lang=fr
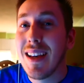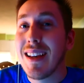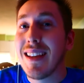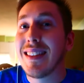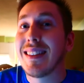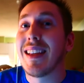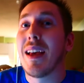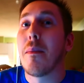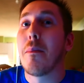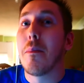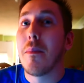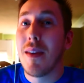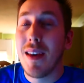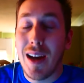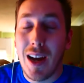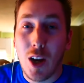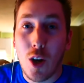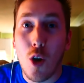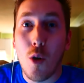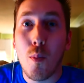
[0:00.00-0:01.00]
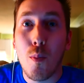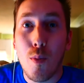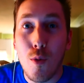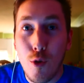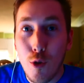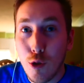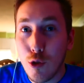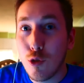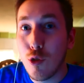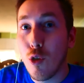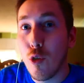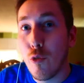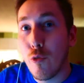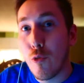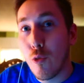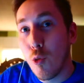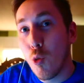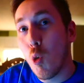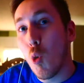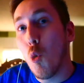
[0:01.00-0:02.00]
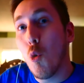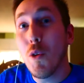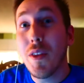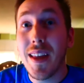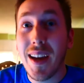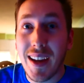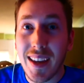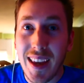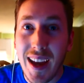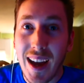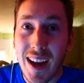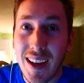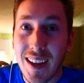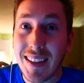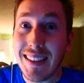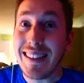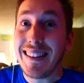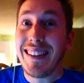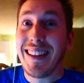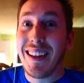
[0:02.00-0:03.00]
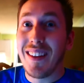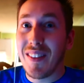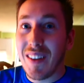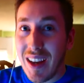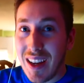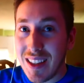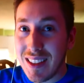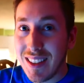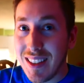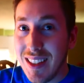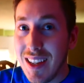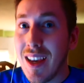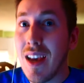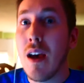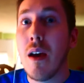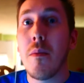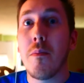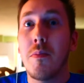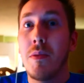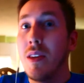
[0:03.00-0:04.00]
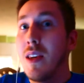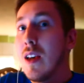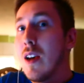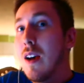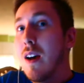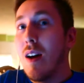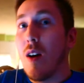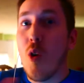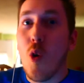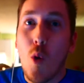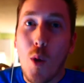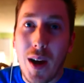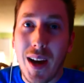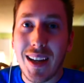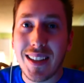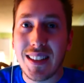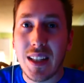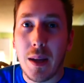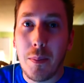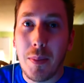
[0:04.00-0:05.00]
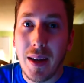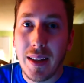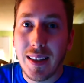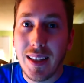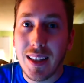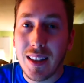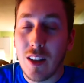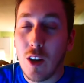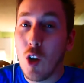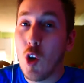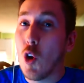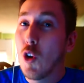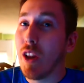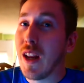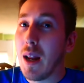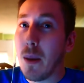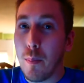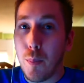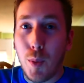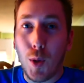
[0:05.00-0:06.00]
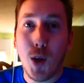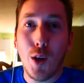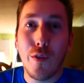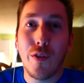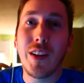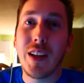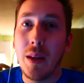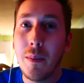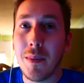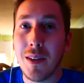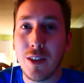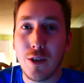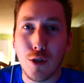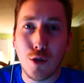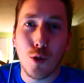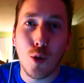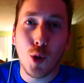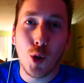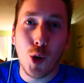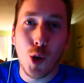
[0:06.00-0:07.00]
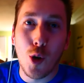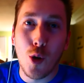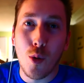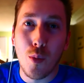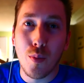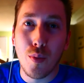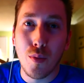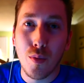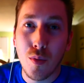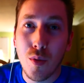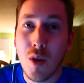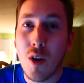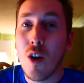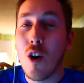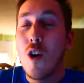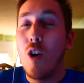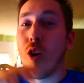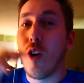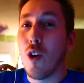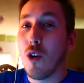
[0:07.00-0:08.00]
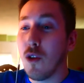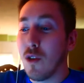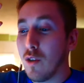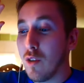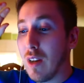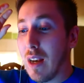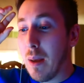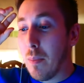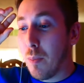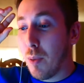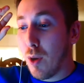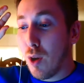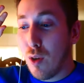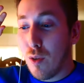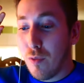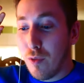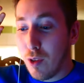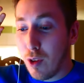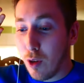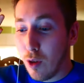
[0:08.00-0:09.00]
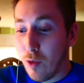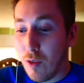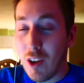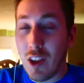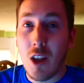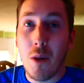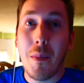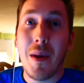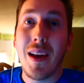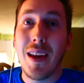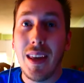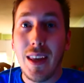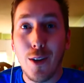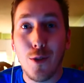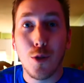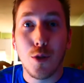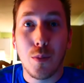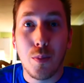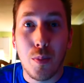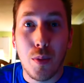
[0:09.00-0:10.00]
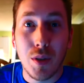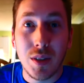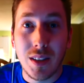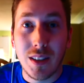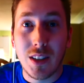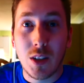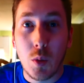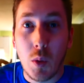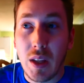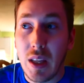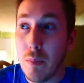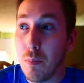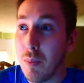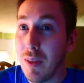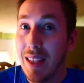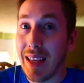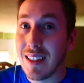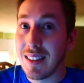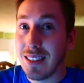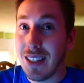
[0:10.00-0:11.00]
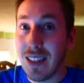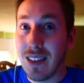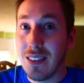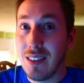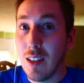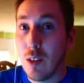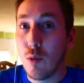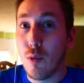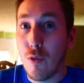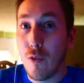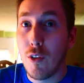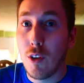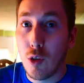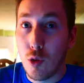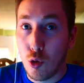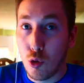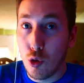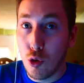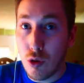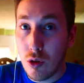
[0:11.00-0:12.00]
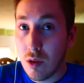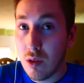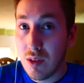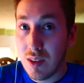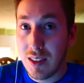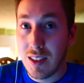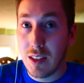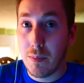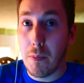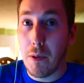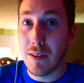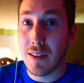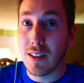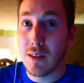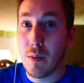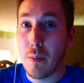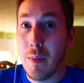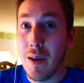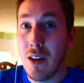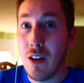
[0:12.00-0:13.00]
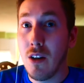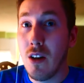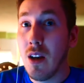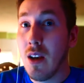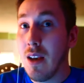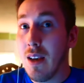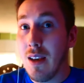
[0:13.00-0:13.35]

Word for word: ça met encore plus le feu au derrière des Français, puis au reste de la planète. Là, on a la preuve que les médias sont corrompus. On a la preuve que le gouvernement écoute pas ses citoyens puis qu'il essaie d'étouffer tout ce qui se passe en ce moment. Là